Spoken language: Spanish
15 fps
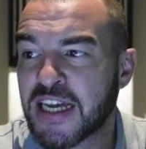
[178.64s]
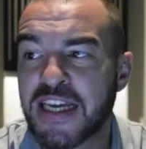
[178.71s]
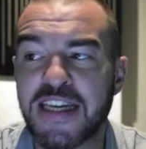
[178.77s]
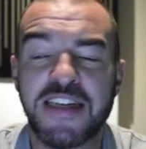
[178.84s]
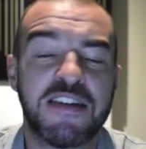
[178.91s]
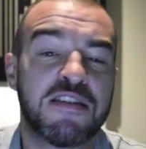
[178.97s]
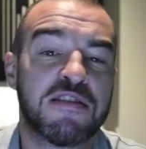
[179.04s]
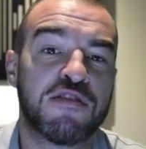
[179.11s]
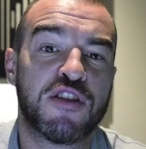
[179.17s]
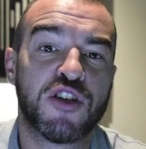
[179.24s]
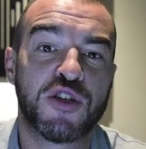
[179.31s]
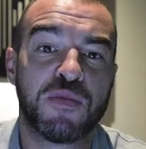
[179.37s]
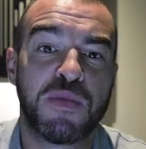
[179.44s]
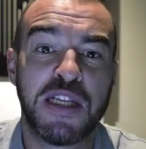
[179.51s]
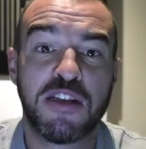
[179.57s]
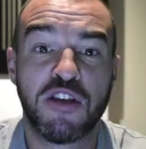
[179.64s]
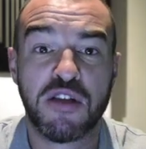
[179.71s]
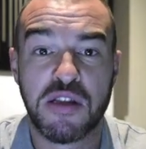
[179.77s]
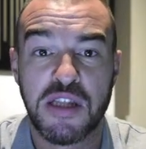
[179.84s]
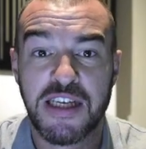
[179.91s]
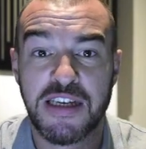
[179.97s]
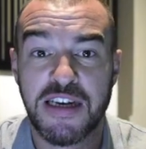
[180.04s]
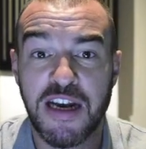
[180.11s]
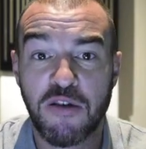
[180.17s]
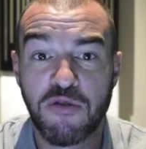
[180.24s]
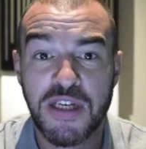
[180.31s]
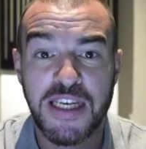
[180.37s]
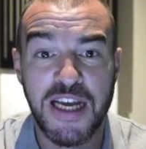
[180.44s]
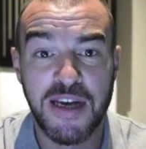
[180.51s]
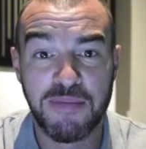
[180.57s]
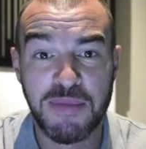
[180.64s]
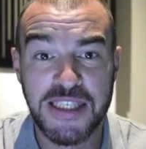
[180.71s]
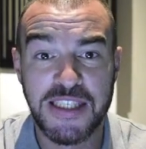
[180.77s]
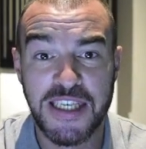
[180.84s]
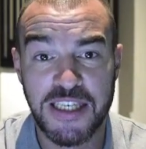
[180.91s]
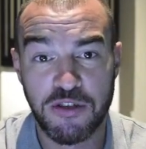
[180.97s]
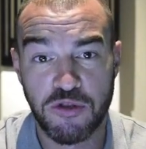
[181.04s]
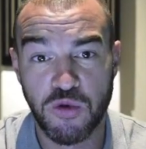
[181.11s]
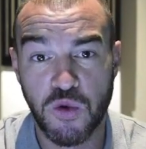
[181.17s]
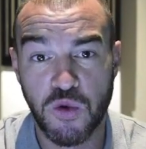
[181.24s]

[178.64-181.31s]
en 2012, la única mancha en su